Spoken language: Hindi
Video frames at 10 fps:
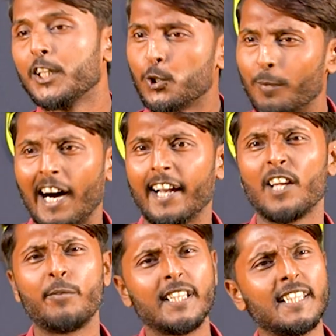तुम्हारे
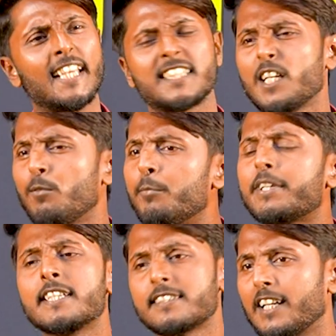बिन ये सब अब
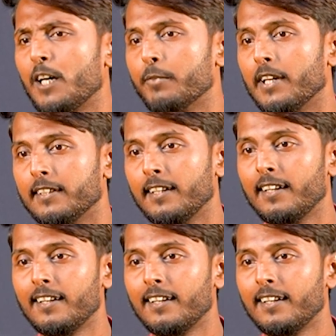किस काम का था